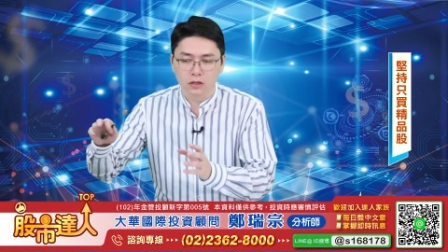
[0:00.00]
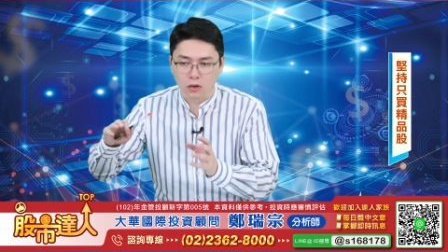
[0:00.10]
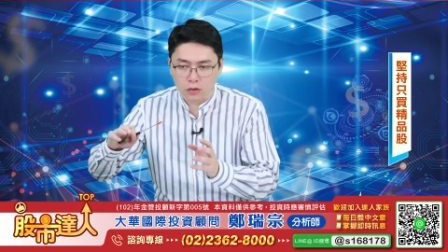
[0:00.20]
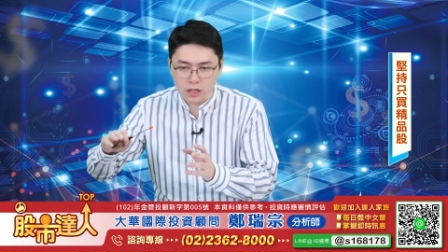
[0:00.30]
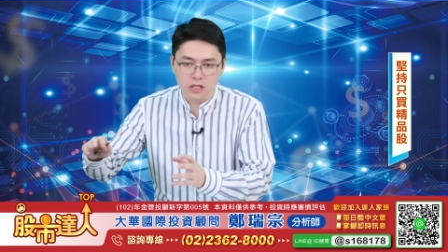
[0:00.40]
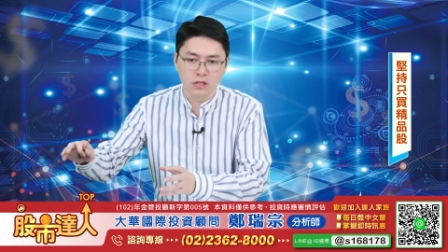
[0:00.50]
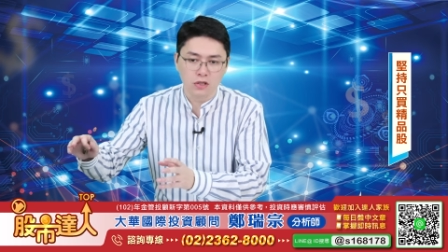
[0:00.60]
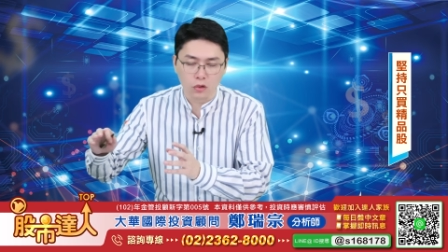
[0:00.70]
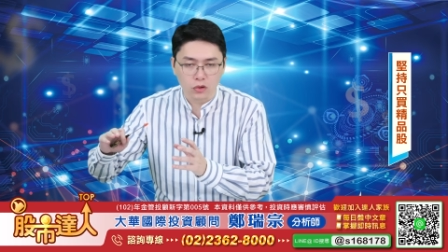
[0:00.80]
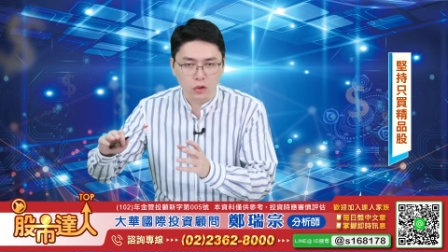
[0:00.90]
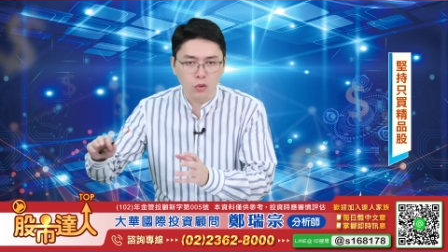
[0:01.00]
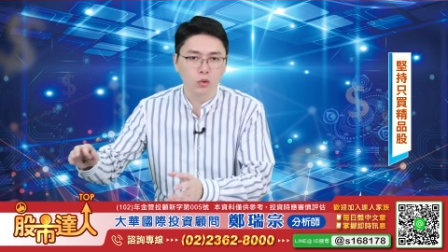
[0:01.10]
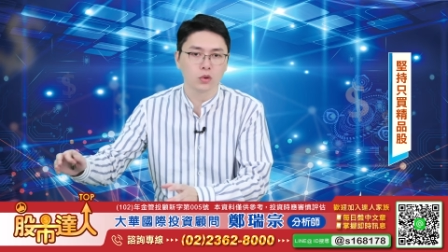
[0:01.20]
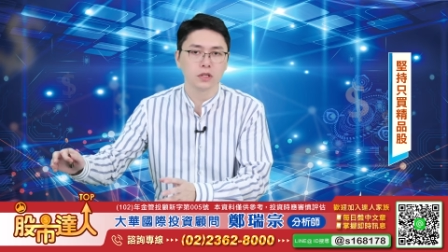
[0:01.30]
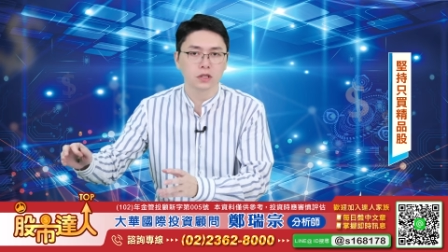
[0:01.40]
有营收、有
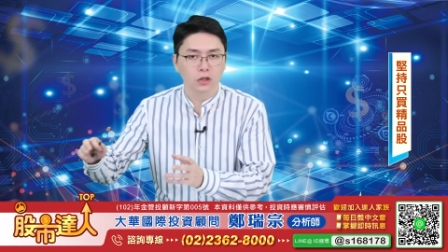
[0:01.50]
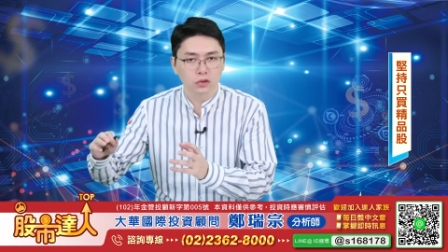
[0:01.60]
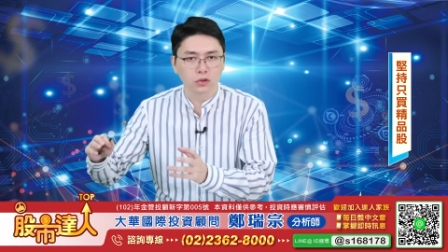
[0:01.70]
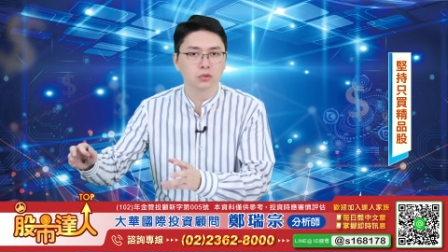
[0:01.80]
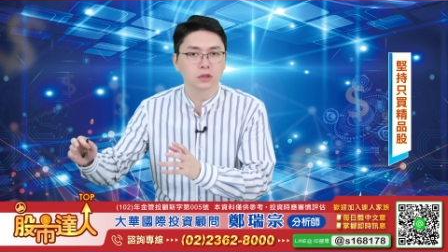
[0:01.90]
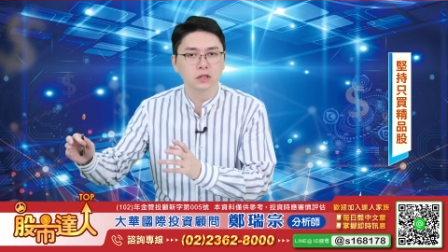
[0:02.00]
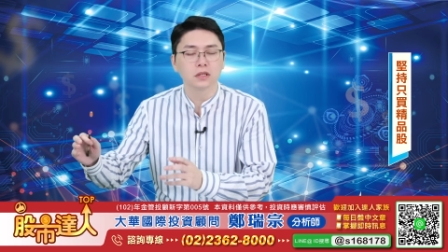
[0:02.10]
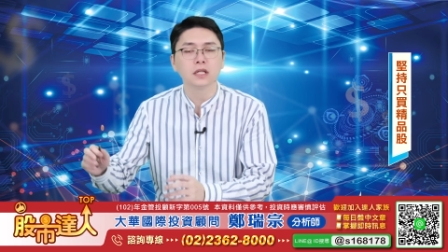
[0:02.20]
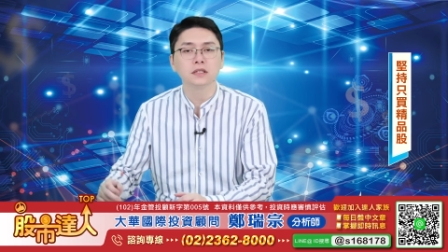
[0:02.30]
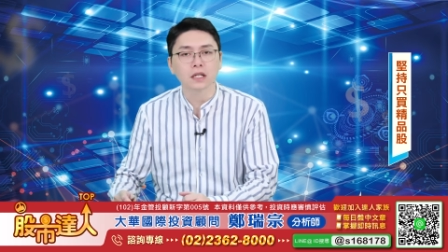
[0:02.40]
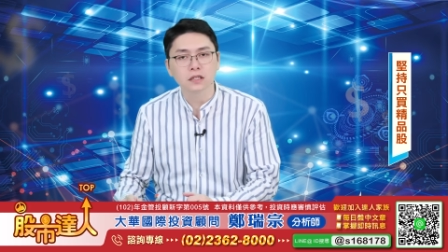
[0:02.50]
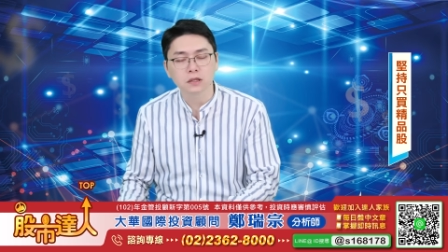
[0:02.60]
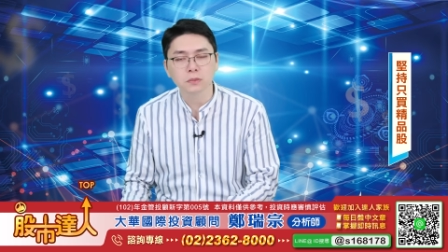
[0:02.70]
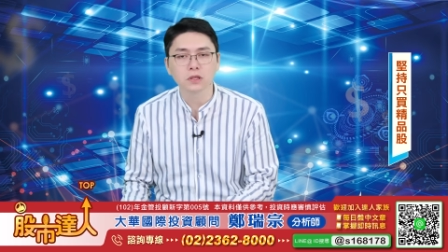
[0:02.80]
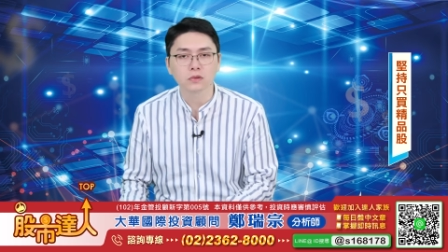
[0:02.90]
获利、有数字成长的
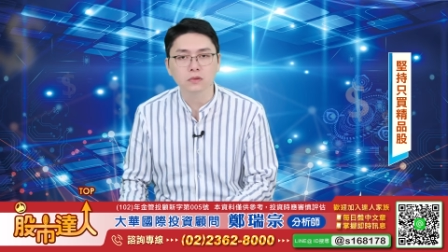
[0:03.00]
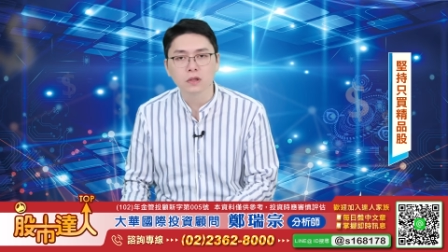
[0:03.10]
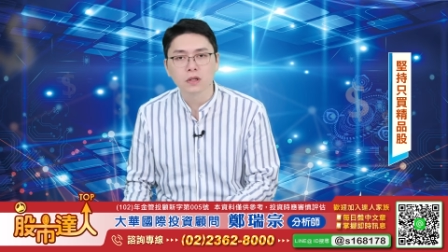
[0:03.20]
精品股，